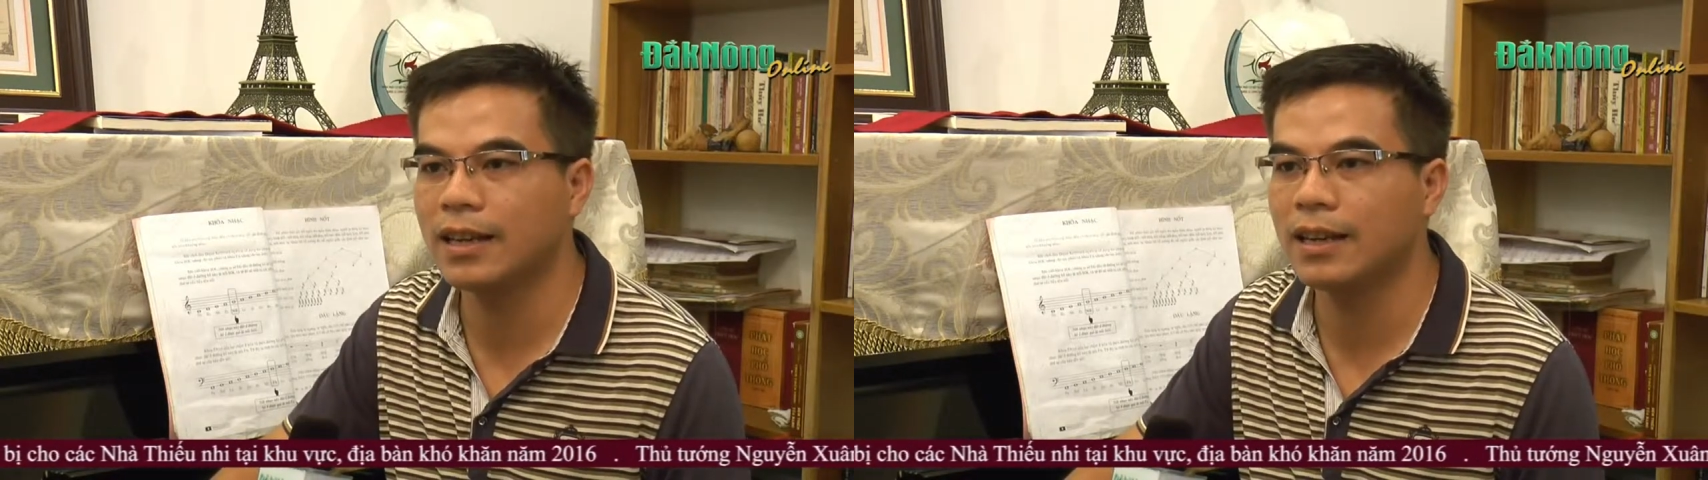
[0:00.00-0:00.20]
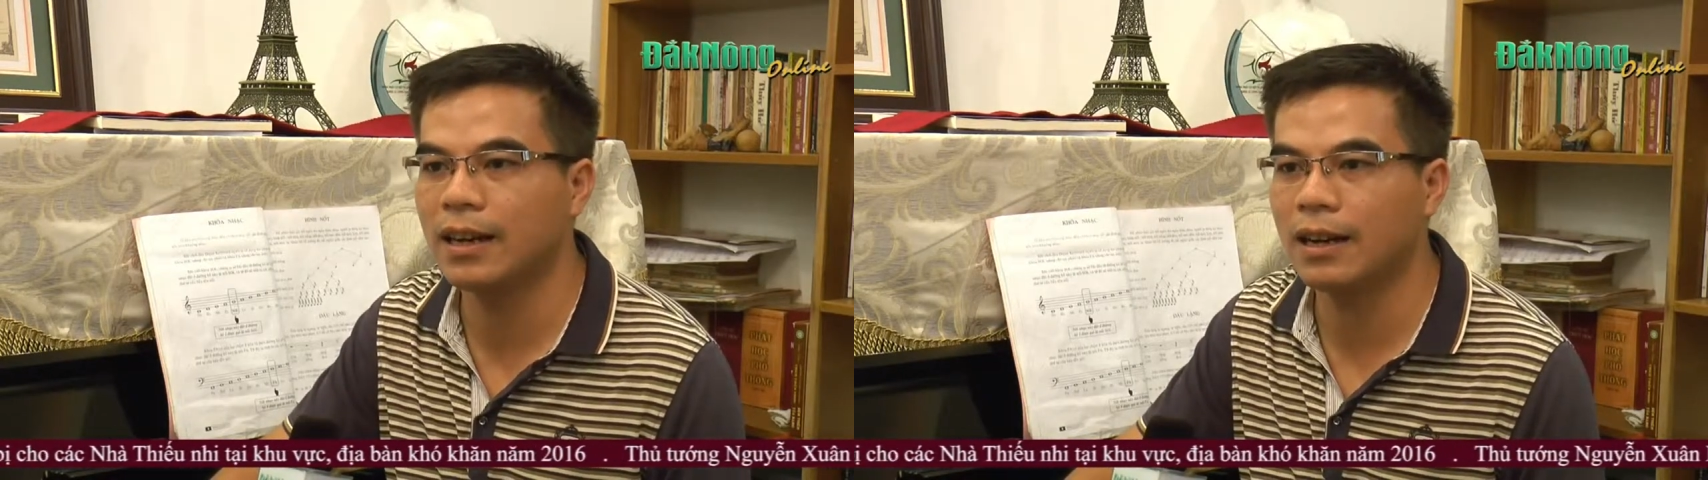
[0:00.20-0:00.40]

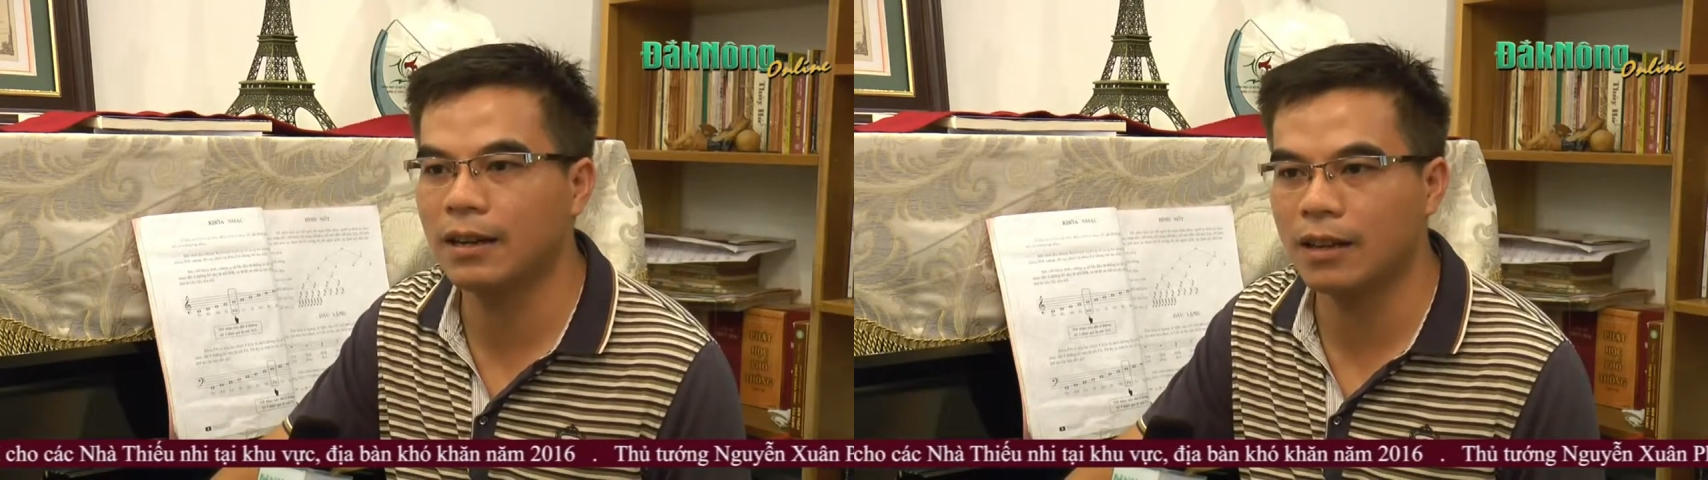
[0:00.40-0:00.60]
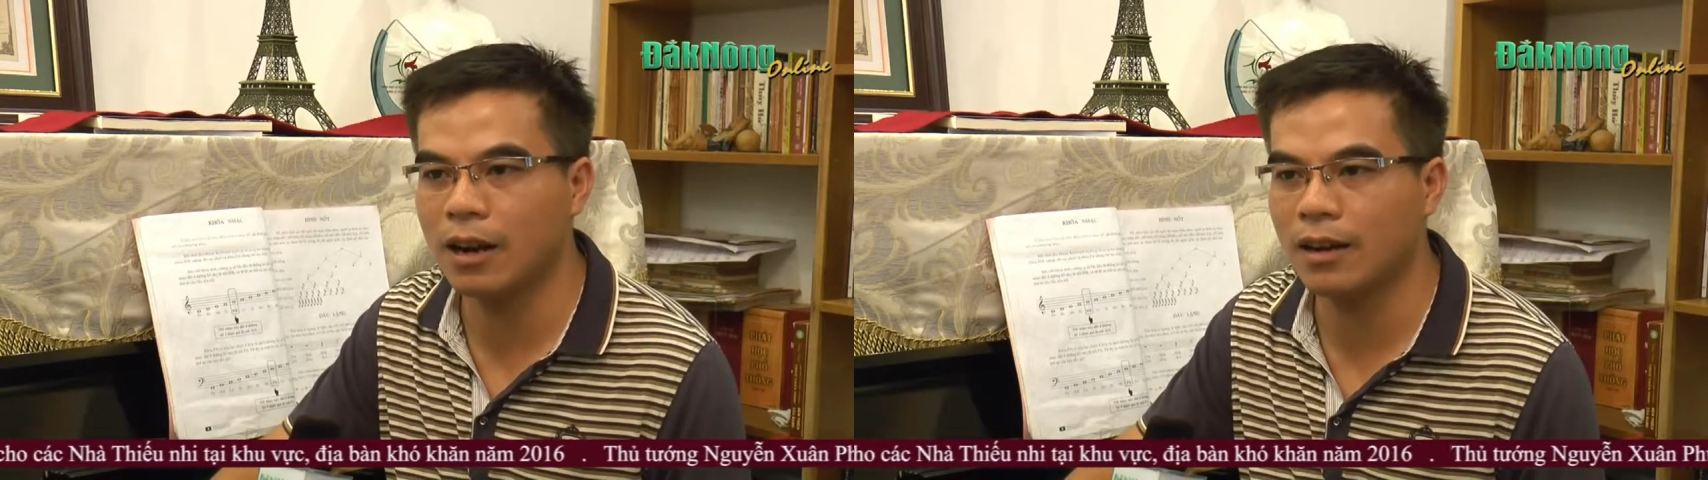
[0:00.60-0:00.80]
gia đình
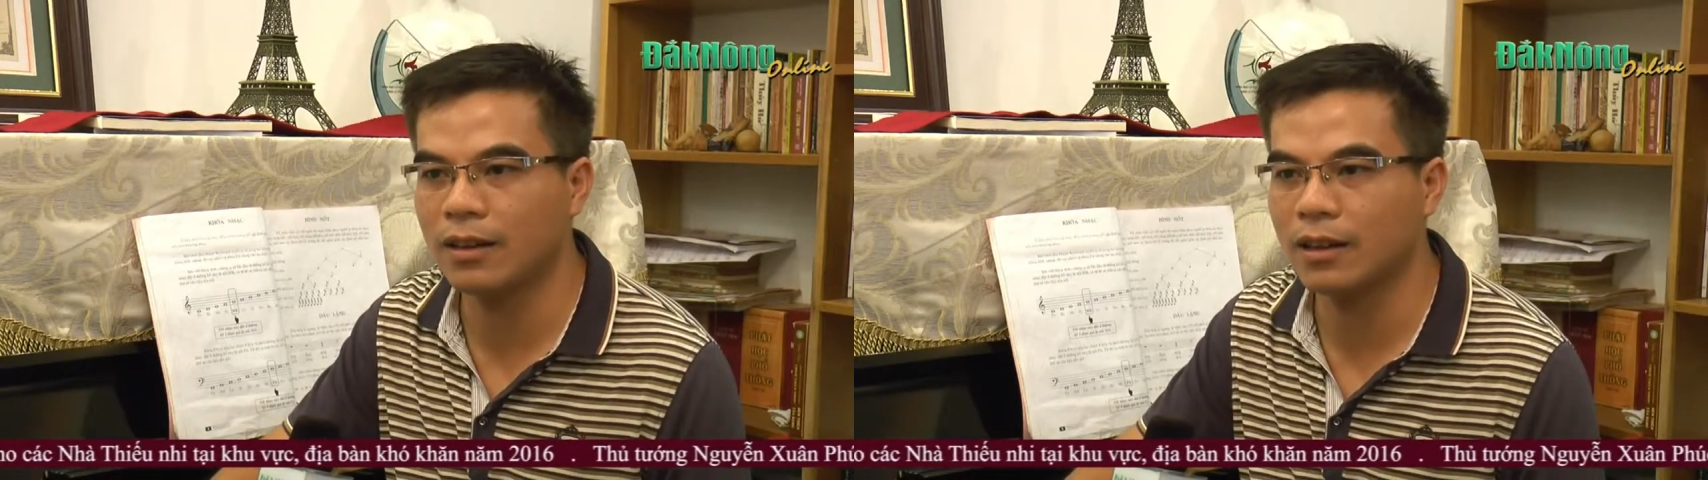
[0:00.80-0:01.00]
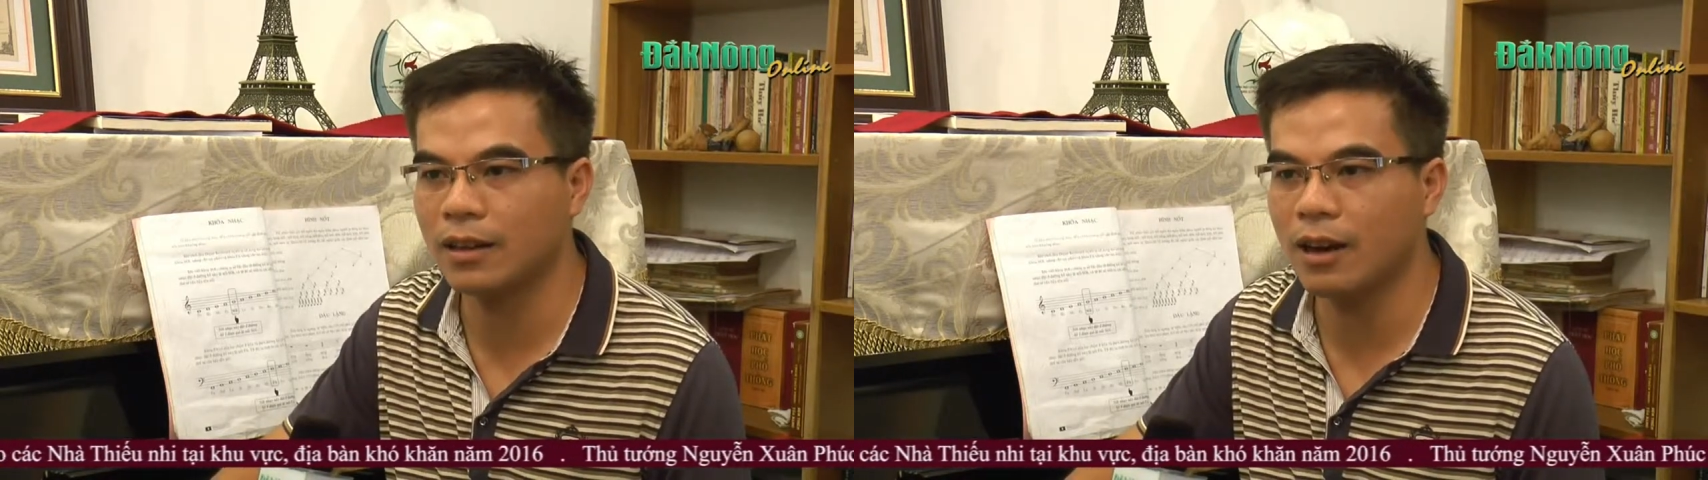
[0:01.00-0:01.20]
là
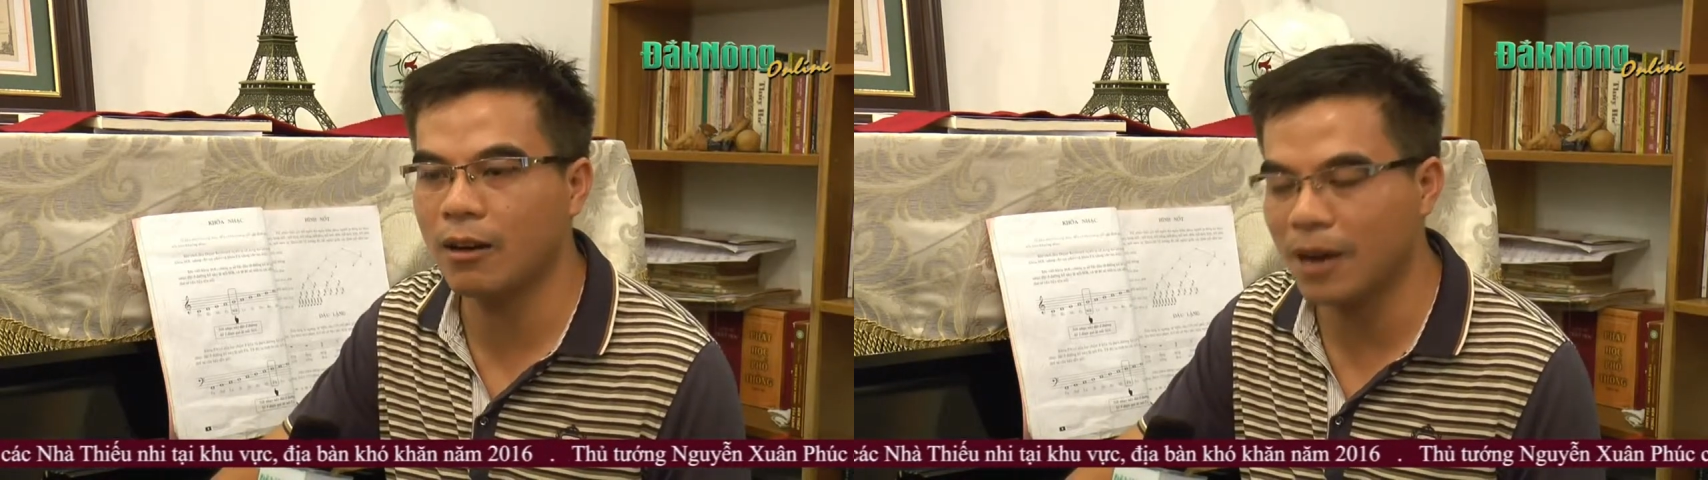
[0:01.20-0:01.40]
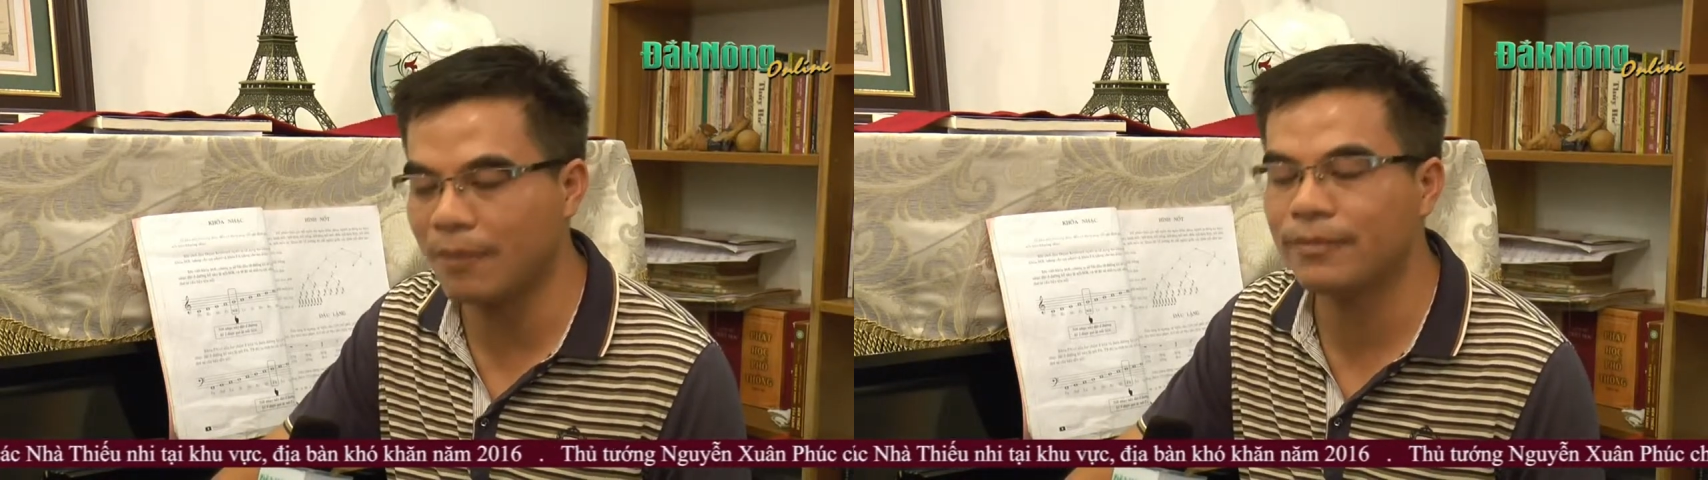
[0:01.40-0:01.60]

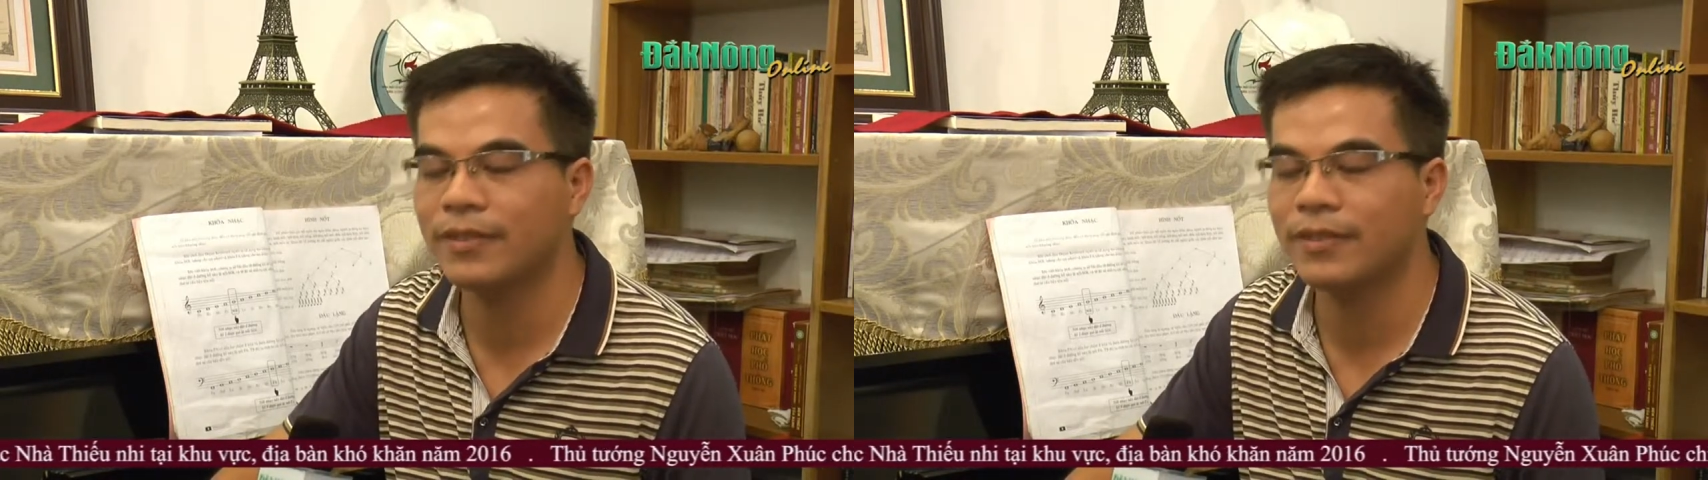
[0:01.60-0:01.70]
đồng